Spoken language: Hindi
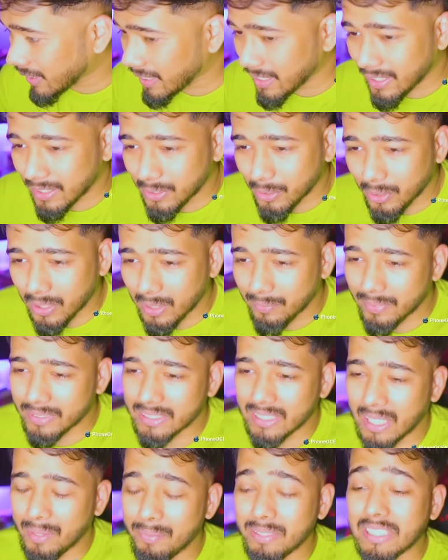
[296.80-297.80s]
वारे दोगले
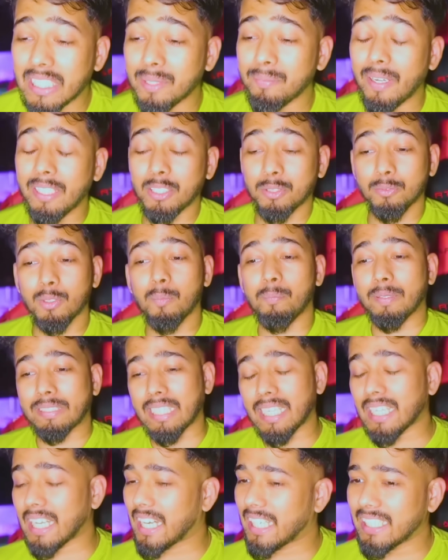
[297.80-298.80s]
बनते अभिषेक भाई तुमको
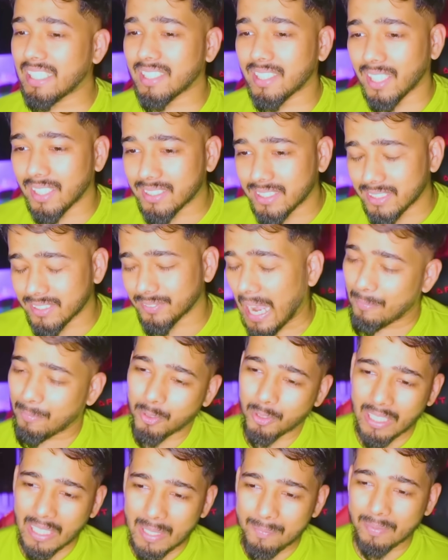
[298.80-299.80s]
पता है कहानी क्या थी
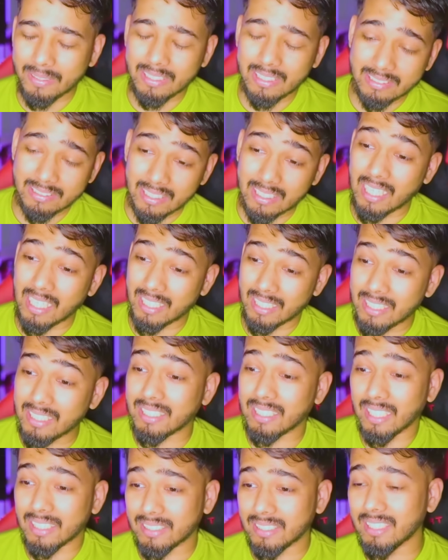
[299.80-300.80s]
आपको नहीं पता था कहानी
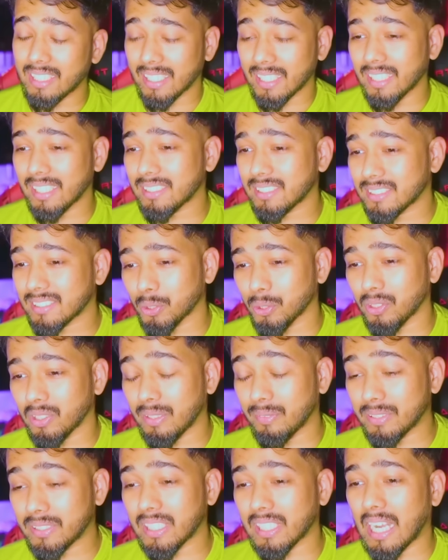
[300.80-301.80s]
क्या थी आई गेस तो
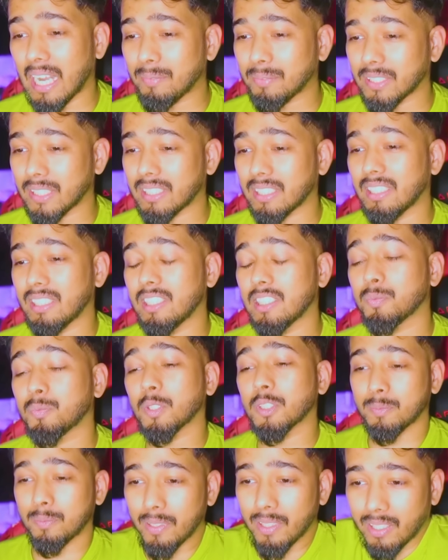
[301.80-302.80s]
अभिषेक आप शायद ई
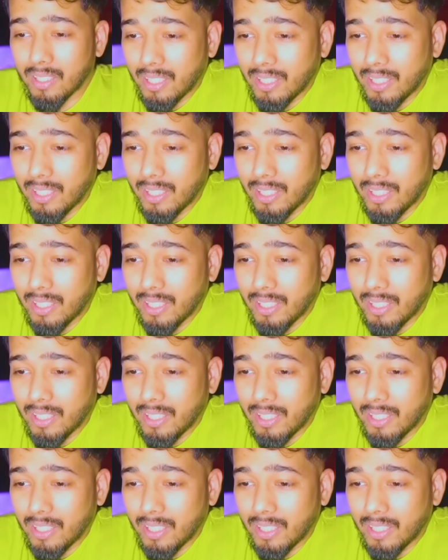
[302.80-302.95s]
स्पोर्ट्स प्लेयर